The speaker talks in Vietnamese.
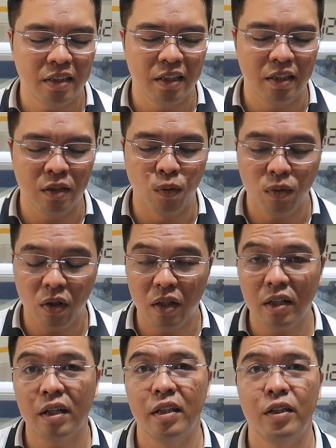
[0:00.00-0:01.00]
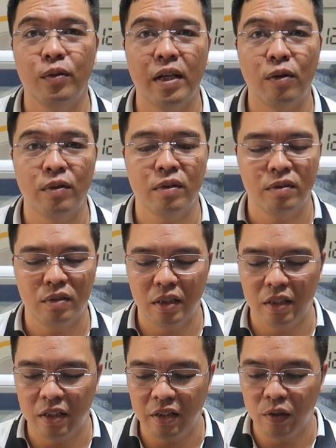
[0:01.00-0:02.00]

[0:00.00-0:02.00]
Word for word: thì cũng có rất là nhiều dòng à,